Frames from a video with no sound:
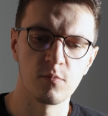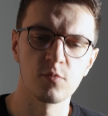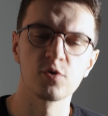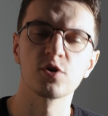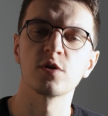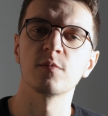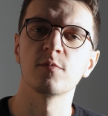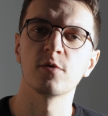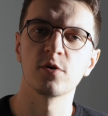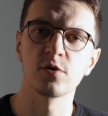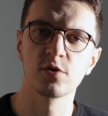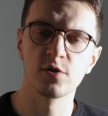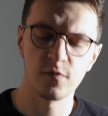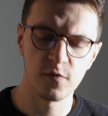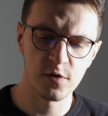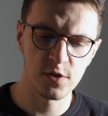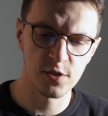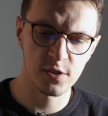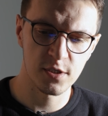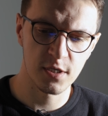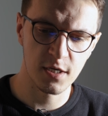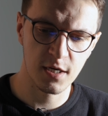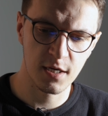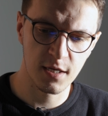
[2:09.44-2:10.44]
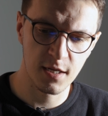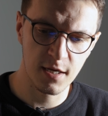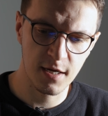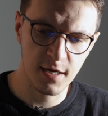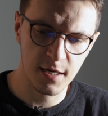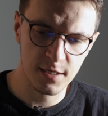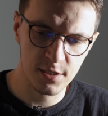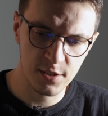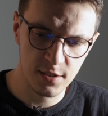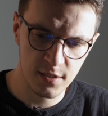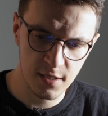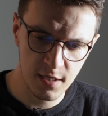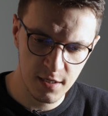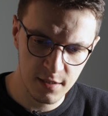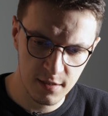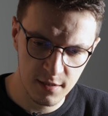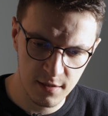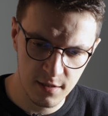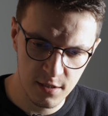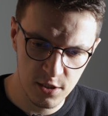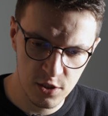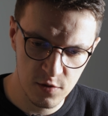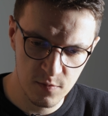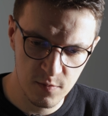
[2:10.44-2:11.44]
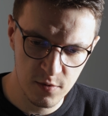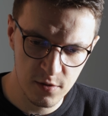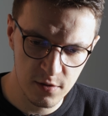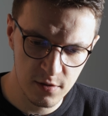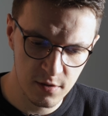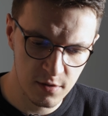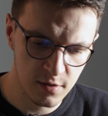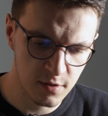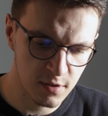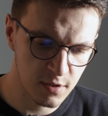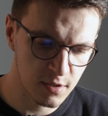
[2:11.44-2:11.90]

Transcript: Możemy oczywiście klikać na te liczby